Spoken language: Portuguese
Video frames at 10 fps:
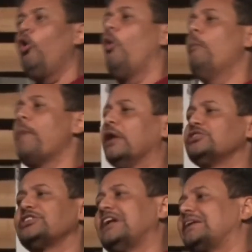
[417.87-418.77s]
ou ao
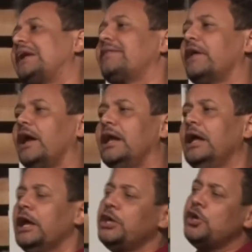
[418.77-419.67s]
menos será
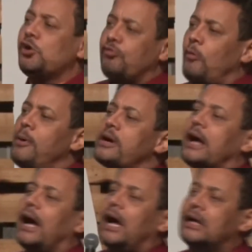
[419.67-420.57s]
dele, e eu vou
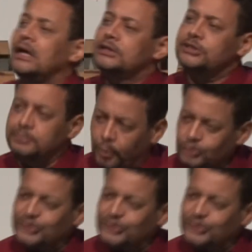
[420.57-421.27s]
bancar de